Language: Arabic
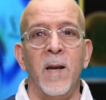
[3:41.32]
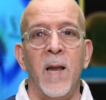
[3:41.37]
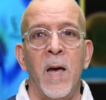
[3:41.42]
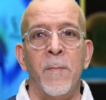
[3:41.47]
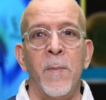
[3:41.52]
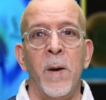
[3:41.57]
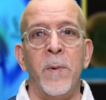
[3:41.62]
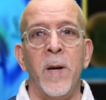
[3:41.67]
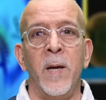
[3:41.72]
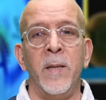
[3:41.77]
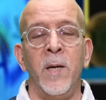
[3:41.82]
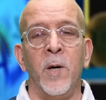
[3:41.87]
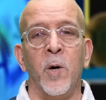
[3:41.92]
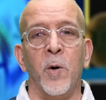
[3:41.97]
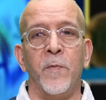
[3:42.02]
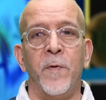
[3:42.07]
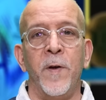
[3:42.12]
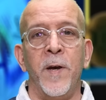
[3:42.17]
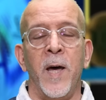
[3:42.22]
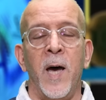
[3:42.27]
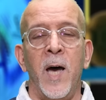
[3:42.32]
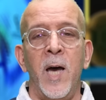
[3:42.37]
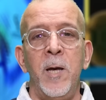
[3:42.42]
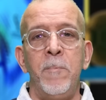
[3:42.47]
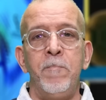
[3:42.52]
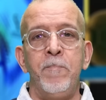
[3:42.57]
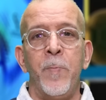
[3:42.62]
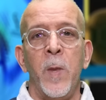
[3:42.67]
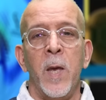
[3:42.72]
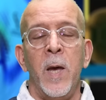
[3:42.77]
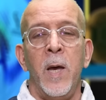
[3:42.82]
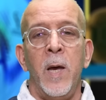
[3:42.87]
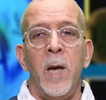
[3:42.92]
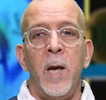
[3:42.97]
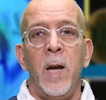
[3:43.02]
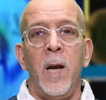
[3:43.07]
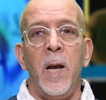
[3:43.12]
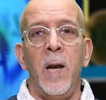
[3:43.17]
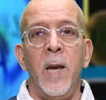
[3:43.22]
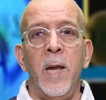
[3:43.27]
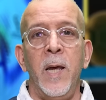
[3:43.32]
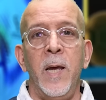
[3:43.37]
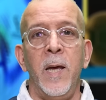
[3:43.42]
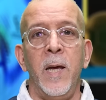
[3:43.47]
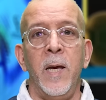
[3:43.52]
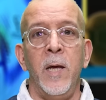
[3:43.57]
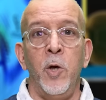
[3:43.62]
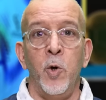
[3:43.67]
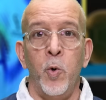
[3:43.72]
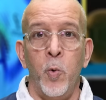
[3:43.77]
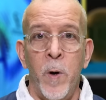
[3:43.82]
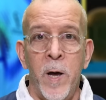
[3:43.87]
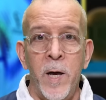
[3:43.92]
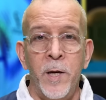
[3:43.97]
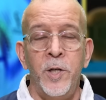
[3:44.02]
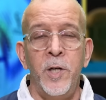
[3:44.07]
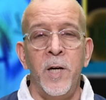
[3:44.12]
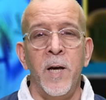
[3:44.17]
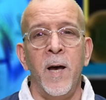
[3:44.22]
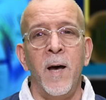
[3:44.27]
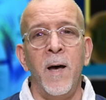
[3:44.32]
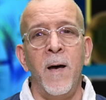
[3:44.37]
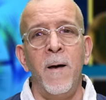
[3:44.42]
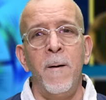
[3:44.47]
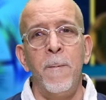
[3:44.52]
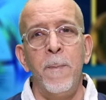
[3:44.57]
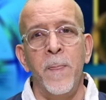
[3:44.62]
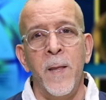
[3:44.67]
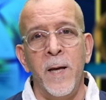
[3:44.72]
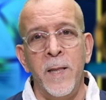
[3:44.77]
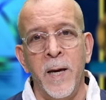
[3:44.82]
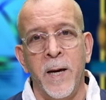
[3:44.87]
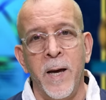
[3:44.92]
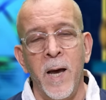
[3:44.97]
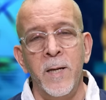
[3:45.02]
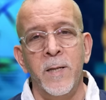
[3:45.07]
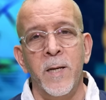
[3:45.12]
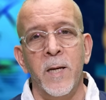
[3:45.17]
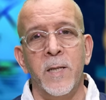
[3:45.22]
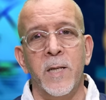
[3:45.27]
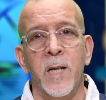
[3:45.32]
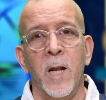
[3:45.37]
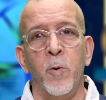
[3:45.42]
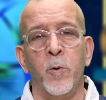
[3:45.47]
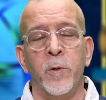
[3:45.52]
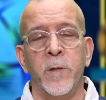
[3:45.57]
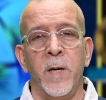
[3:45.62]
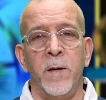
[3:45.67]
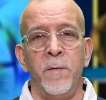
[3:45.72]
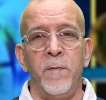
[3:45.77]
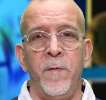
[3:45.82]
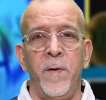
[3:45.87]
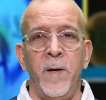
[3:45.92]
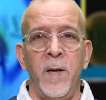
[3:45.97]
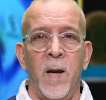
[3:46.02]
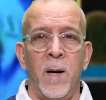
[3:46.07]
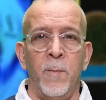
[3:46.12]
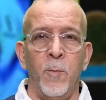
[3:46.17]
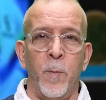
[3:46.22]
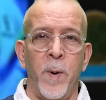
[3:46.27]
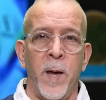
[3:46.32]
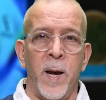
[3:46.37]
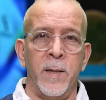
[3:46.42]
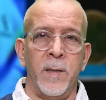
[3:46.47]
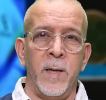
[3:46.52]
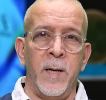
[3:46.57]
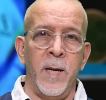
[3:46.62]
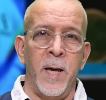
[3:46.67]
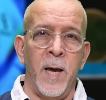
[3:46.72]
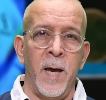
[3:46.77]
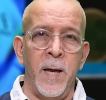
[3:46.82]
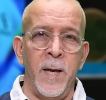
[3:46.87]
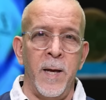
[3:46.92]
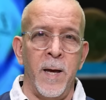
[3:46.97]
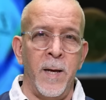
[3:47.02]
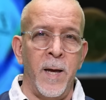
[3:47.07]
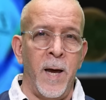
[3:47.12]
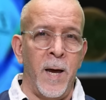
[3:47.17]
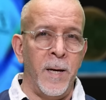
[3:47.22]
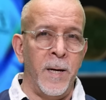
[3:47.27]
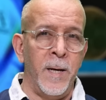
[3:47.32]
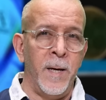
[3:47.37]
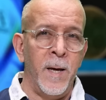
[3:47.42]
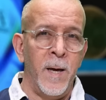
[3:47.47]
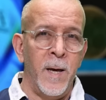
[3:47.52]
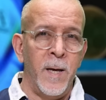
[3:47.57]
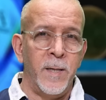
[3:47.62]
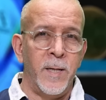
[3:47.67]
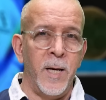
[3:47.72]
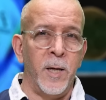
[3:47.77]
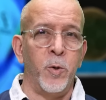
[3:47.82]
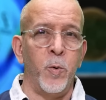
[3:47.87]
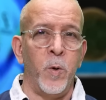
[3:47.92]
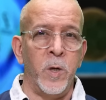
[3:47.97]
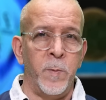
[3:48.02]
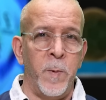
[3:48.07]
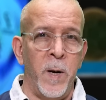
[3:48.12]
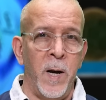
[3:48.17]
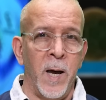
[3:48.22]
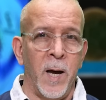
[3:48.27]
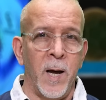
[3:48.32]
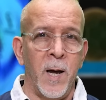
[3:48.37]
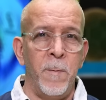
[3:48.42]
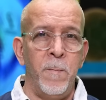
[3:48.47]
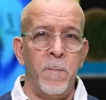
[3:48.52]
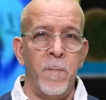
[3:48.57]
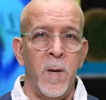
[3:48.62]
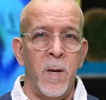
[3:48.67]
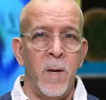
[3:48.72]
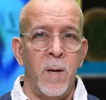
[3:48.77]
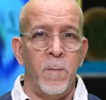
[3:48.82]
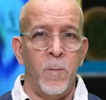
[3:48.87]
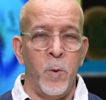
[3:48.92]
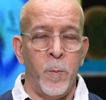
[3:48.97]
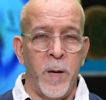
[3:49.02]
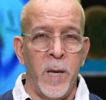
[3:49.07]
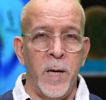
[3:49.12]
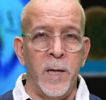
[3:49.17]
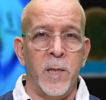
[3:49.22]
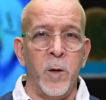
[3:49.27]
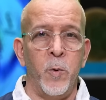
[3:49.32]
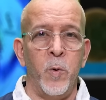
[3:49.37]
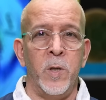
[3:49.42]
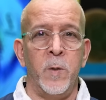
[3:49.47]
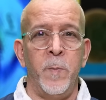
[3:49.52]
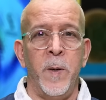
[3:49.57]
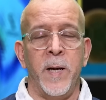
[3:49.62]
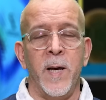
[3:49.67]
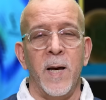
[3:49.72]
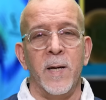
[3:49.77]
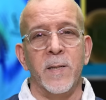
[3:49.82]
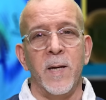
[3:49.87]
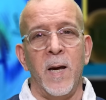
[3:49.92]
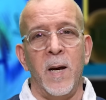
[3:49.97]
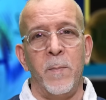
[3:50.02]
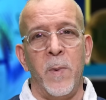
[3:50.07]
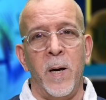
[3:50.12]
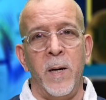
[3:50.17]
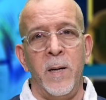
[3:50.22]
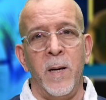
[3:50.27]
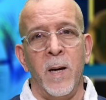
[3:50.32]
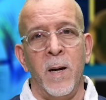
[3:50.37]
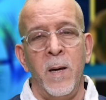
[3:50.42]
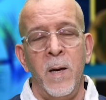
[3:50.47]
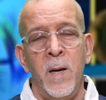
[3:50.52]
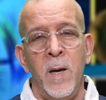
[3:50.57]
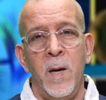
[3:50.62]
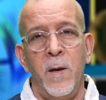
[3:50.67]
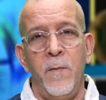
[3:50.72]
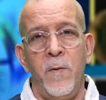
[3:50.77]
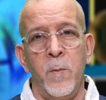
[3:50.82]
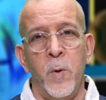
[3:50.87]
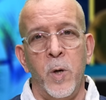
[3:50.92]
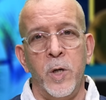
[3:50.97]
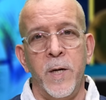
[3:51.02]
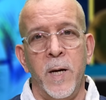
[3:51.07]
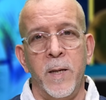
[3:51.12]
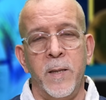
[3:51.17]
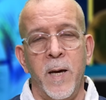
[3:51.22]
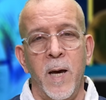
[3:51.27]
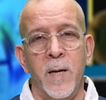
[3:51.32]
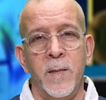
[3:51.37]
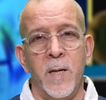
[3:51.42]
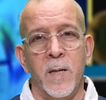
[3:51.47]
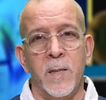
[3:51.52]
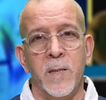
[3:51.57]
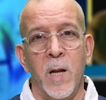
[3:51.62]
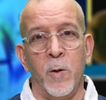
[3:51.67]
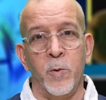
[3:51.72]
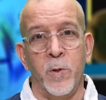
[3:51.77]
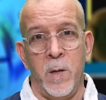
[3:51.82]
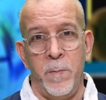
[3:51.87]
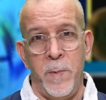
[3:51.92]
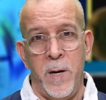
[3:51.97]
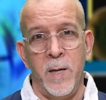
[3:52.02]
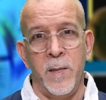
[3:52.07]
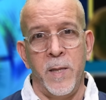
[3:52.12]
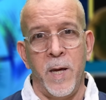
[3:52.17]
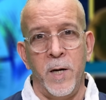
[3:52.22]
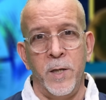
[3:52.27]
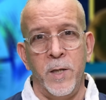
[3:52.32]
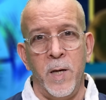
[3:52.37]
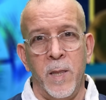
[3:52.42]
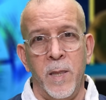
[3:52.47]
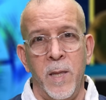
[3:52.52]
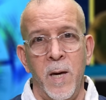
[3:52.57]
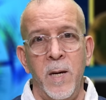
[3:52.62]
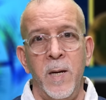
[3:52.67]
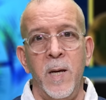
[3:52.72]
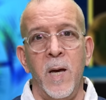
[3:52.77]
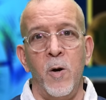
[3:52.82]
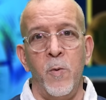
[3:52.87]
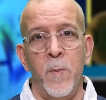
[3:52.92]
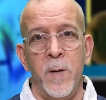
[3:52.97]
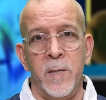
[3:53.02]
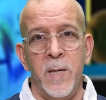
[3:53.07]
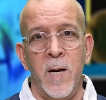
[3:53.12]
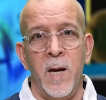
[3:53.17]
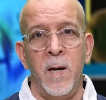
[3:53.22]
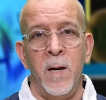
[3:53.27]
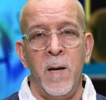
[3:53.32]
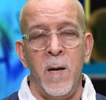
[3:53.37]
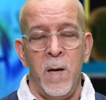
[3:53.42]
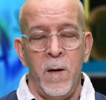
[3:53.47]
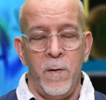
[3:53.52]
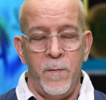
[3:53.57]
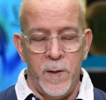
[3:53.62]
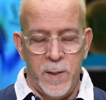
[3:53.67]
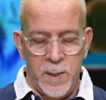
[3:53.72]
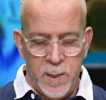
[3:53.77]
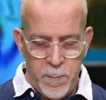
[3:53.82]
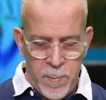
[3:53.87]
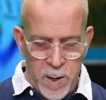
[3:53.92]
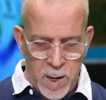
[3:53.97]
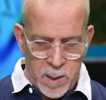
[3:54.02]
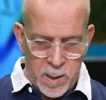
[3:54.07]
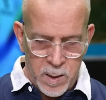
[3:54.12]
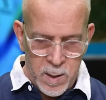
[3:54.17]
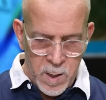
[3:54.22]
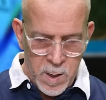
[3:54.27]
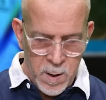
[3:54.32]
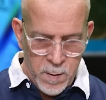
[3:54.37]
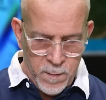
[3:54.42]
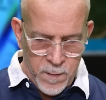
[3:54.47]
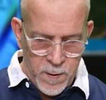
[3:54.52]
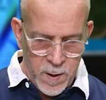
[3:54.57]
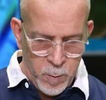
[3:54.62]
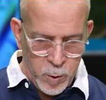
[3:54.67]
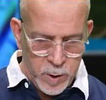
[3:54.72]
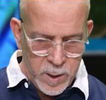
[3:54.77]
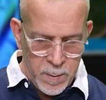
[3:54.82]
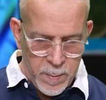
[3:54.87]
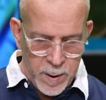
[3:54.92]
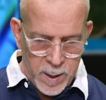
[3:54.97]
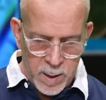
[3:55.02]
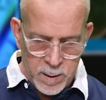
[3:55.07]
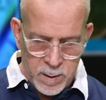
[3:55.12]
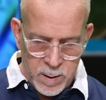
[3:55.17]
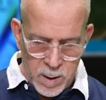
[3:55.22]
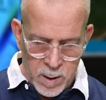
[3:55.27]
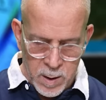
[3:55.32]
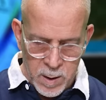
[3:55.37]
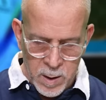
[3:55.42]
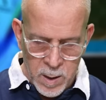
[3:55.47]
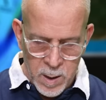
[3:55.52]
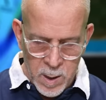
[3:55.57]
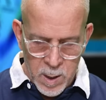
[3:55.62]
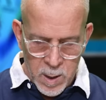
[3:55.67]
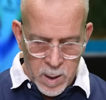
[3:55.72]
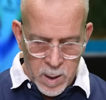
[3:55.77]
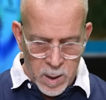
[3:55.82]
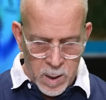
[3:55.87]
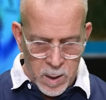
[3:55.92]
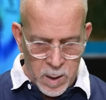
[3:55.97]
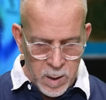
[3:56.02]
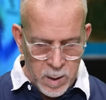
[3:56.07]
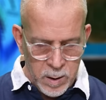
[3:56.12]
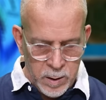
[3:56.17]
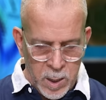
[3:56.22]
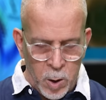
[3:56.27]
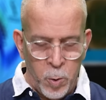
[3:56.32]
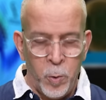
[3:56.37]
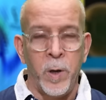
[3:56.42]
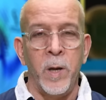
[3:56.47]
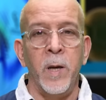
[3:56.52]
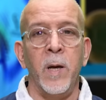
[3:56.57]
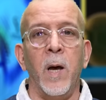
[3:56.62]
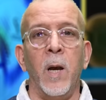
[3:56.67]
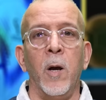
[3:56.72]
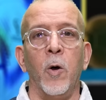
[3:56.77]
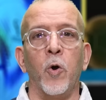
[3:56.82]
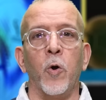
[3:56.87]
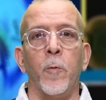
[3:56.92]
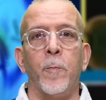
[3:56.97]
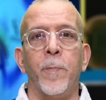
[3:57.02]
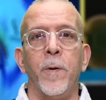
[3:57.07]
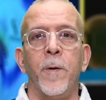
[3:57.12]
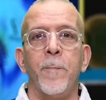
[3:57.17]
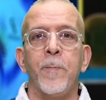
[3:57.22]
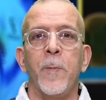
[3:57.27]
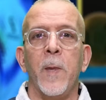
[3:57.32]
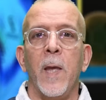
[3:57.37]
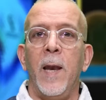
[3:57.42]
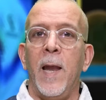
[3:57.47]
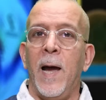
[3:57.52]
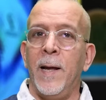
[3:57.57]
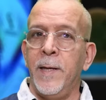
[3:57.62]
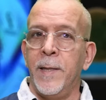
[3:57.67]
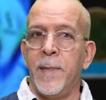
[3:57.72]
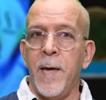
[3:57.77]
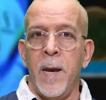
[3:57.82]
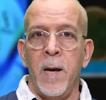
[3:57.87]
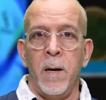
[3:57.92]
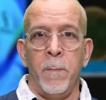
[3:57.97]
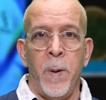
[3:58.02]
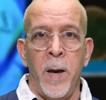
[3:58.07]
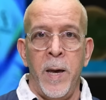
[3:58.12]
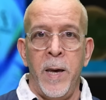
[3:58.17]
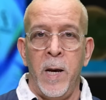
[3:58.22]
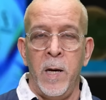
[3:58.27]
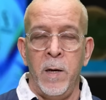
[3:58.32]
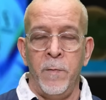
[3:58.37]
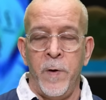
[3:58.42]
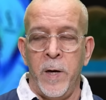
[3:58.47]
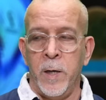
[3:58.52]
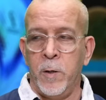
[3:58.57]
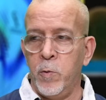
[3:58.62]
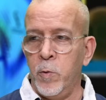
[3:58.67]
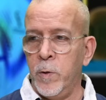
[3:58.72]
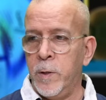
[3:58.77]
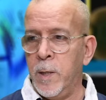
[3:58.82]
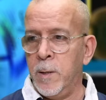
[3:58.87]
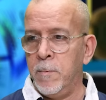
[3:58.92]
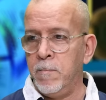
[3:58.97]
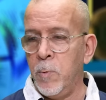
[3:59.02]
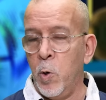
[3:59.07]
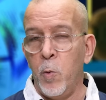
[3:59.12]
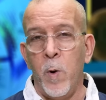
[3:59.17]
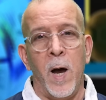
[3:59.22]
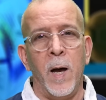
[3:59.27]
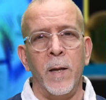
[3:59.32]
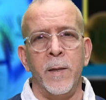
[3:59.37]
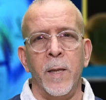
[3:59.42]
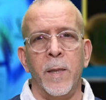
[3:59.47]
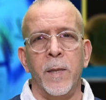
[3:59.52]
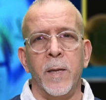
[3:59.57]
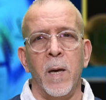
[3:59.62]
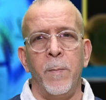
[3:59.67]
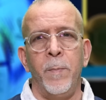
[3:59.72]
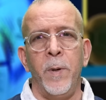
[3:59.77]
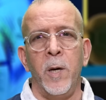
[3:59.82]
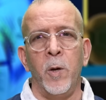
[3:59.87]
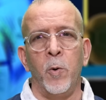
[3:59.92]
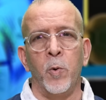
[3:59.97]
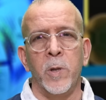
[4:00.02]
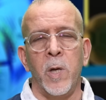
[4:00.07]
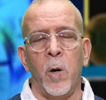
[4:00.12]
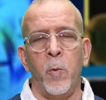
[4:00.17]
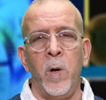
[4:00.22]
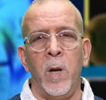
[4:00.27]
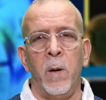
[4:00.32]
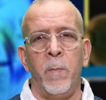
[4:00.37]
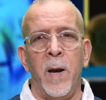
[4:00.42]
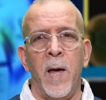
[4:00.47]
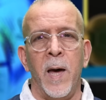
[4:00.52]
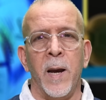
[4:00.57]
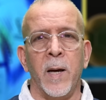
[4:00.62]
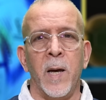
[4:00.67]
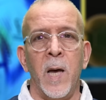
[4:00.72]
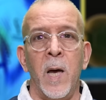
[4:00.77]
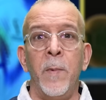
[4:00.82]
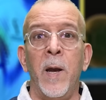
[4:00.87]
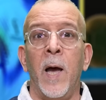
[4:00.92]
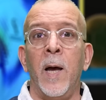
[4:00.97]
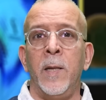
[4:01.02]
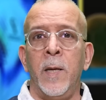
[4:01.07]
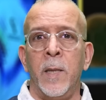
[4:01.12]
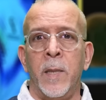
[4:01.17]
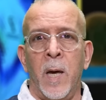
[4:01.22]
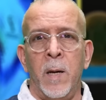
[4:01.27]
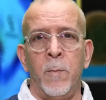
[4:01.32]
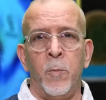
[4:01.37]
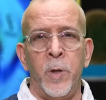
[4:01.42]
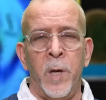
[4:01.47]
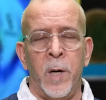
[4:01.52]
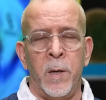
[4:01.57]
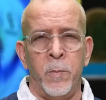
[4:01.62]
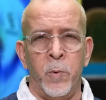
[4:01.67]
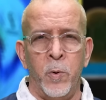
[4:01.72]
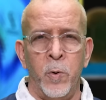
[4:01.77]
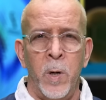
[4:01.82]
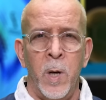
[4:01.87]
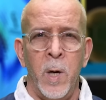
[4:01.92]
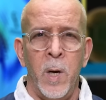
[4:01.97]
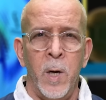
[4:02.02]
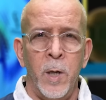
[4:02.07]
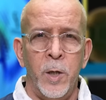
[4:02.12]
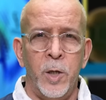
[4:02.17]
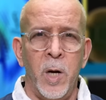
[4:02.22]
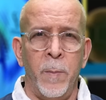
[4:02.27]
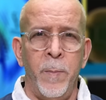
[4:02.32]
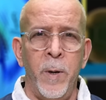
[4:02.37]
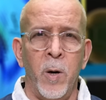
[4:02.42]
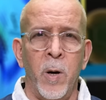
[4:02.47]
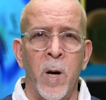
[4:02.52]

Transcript: أمام نادي هوفنهايم ليواجه نادي كايزرس لورتن في المباراة النهائية يعني سيتوج باللقب ممكن يتوج بكأس ألمانيا في مواجهة كايزر سلوتن من الدرجة الثانية وما زال في السباق في مسابقة الدوري الأوروبي الحديث عن الباير ليفركوزن هو حديث كبير وطويل بالارقام الحديث عن مدربه تشابي